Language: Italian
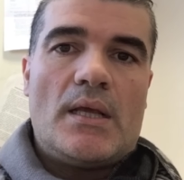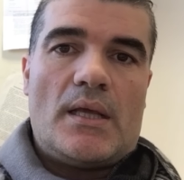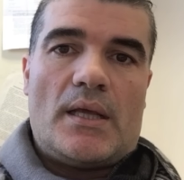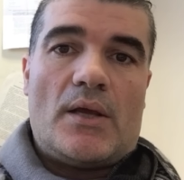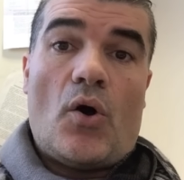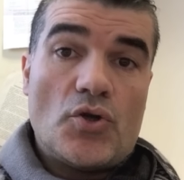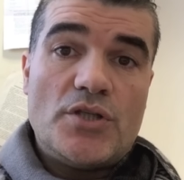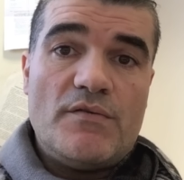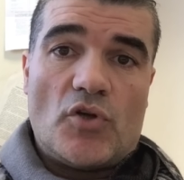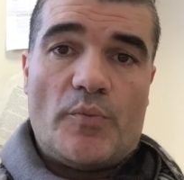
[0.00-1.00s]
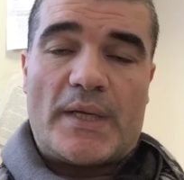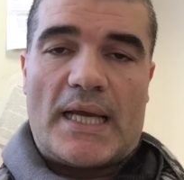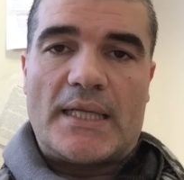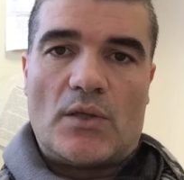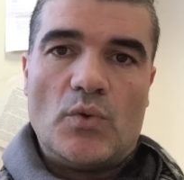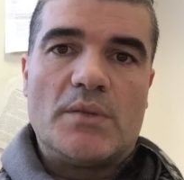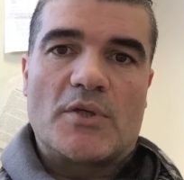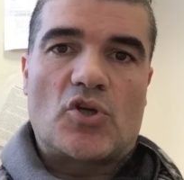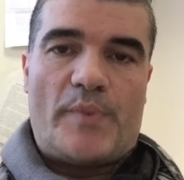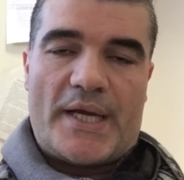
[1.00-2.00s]
Eh, oggi vi voglio parlare
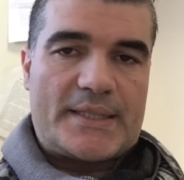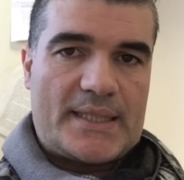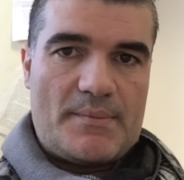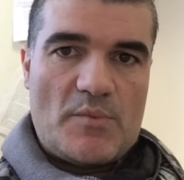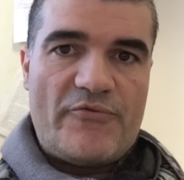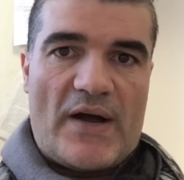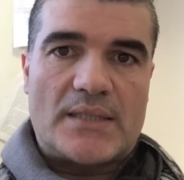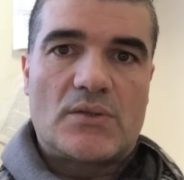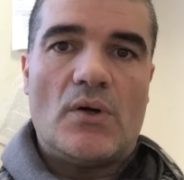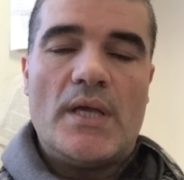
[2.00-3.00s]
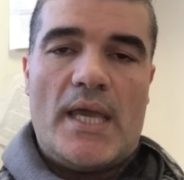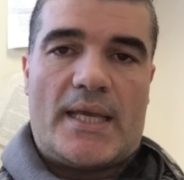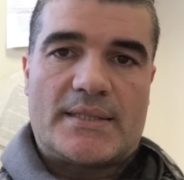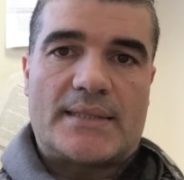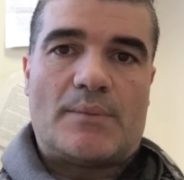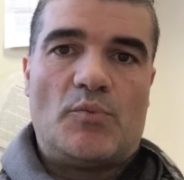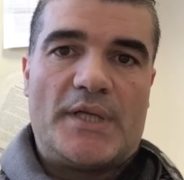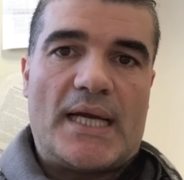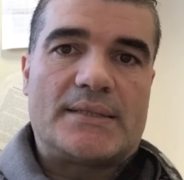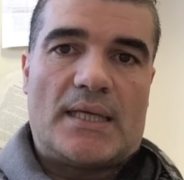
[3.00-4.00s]
dell'ultima scoperta che abbiamo fatto e che è stata
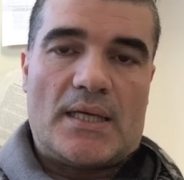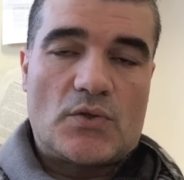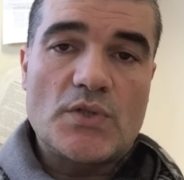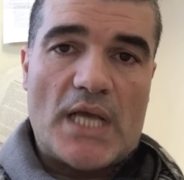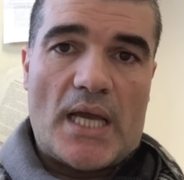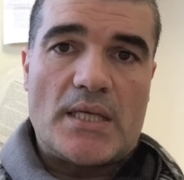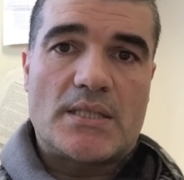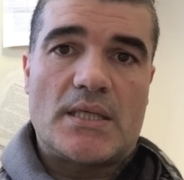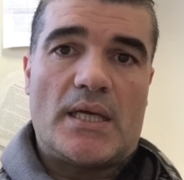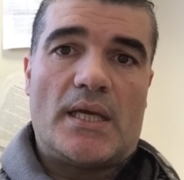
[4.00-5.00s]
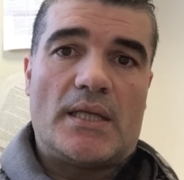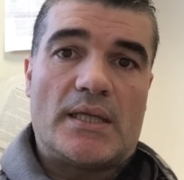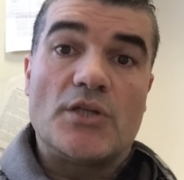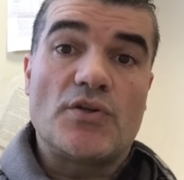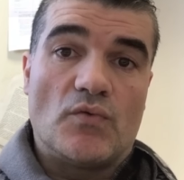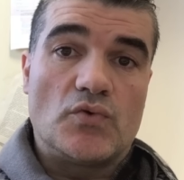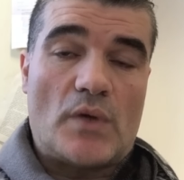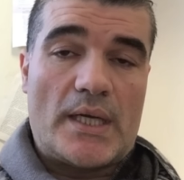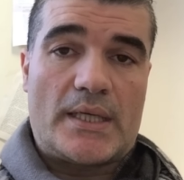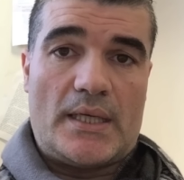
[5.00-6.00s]
pubblicata su Science ed ha
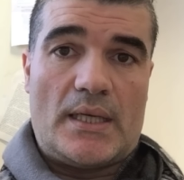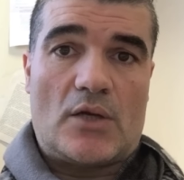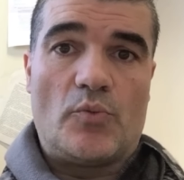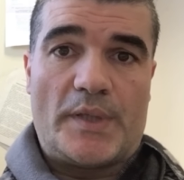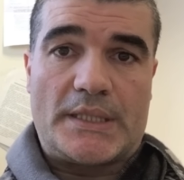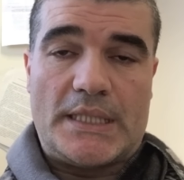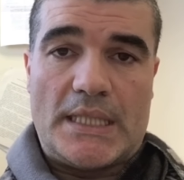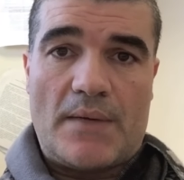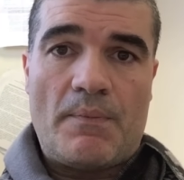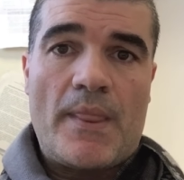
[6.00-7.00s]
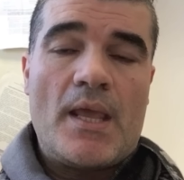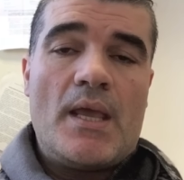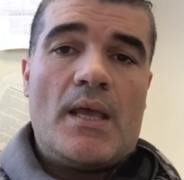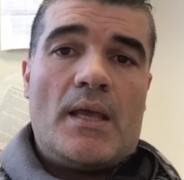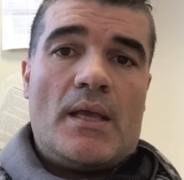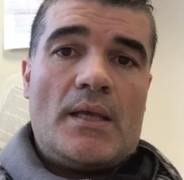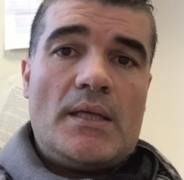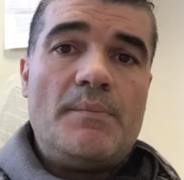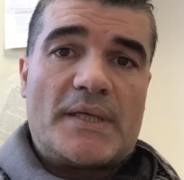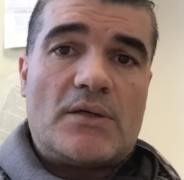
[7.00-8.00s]
ricevuto anche la copertina.
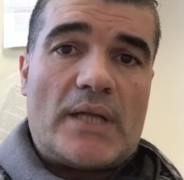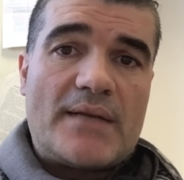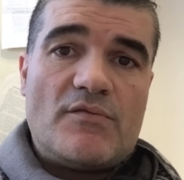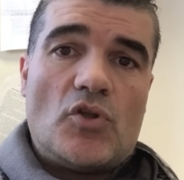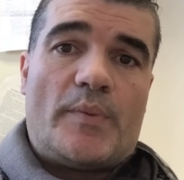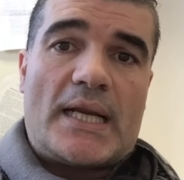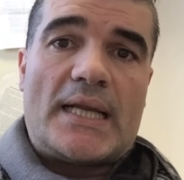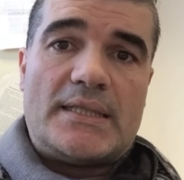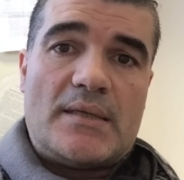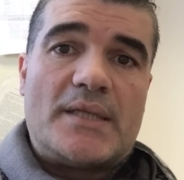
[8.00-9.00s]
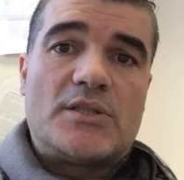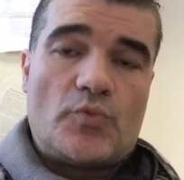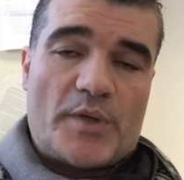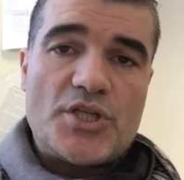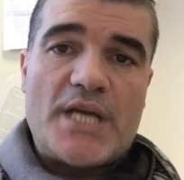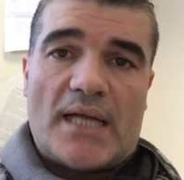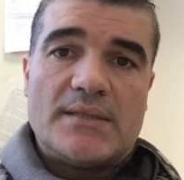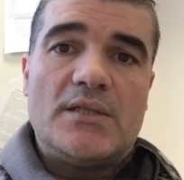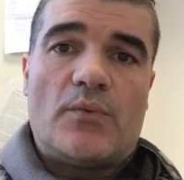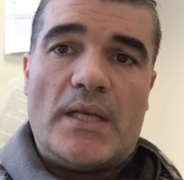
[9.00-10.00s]
In particolare vi voglio parlare di diamanti
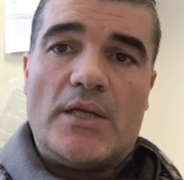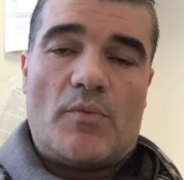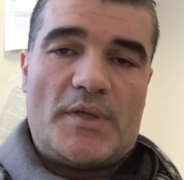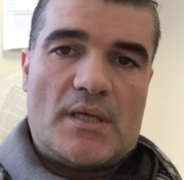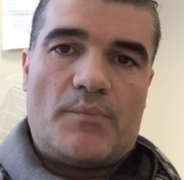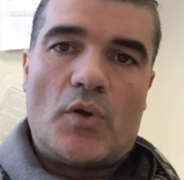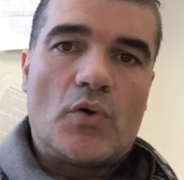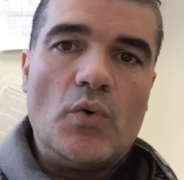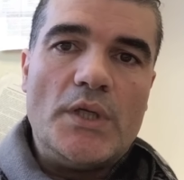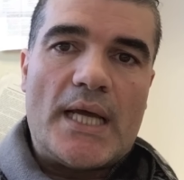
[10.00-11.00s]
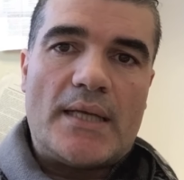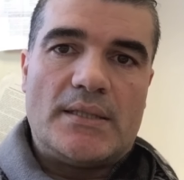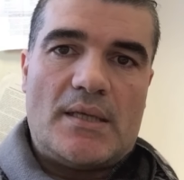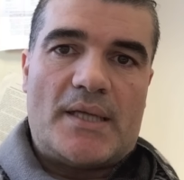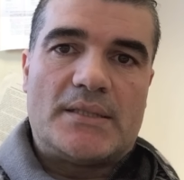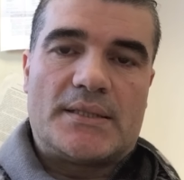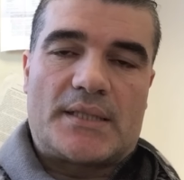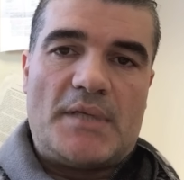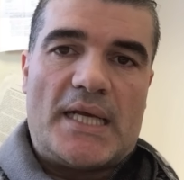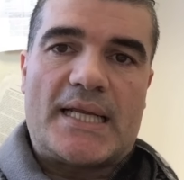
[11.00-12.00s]
supergiganti, quelli come ad esempio il Cullinan, diamanti da
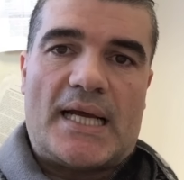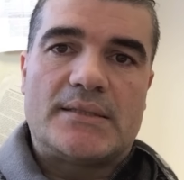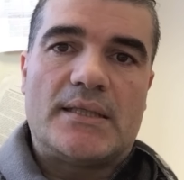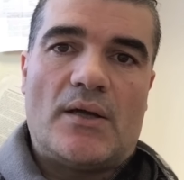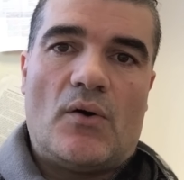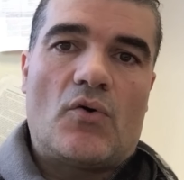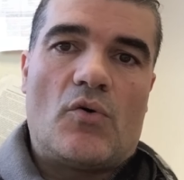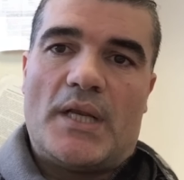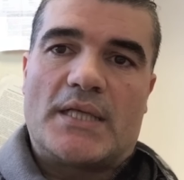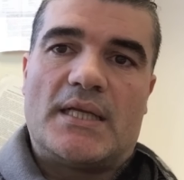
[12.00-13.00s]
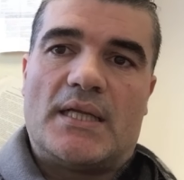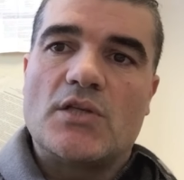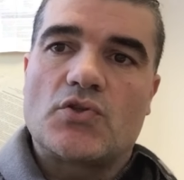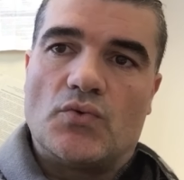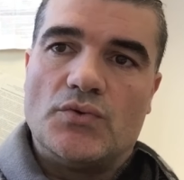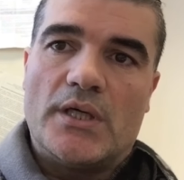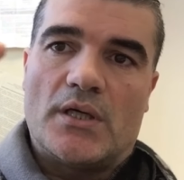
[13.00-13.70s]
3000 carati, o come la Stella del Sud,